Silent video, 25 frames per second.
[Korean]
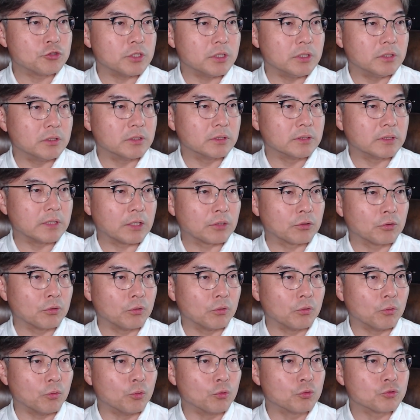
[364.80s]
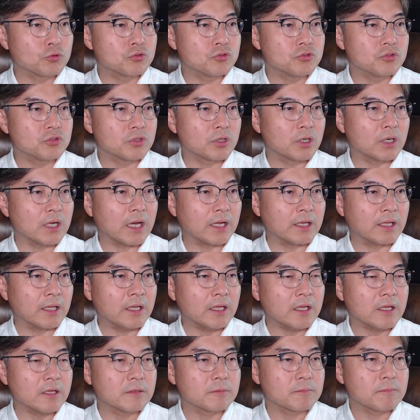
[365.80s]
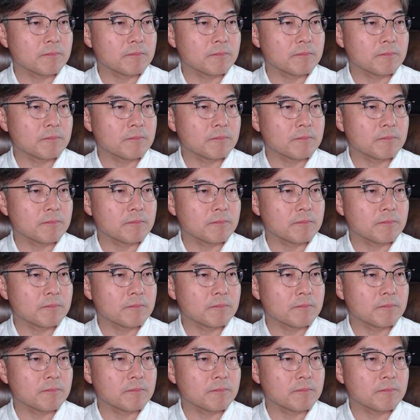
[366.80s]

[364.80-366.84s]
있는 대로 오순절 안에